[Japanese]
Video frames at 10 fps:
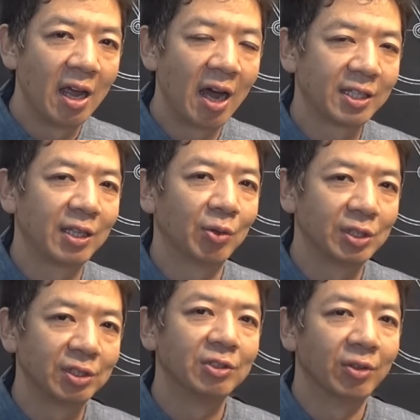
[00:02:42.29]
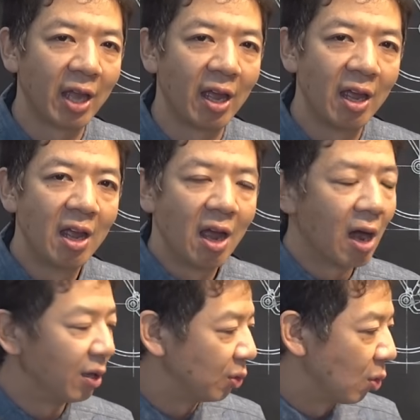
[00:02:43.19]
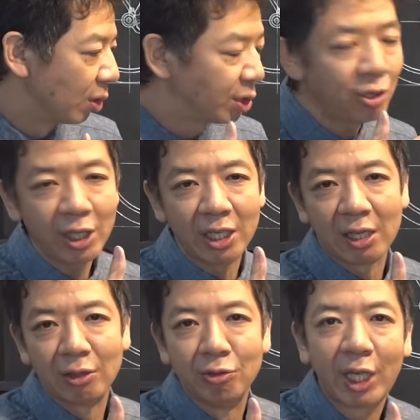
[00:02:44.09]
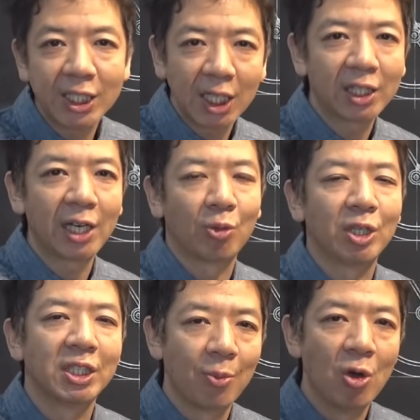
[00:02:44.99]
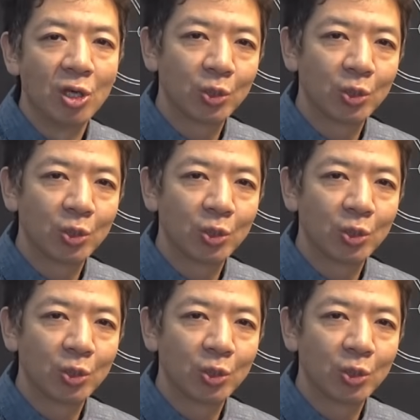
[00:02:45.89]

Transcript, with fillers: 入ってたりとかするのであの空気が抜けちゃったりとかしても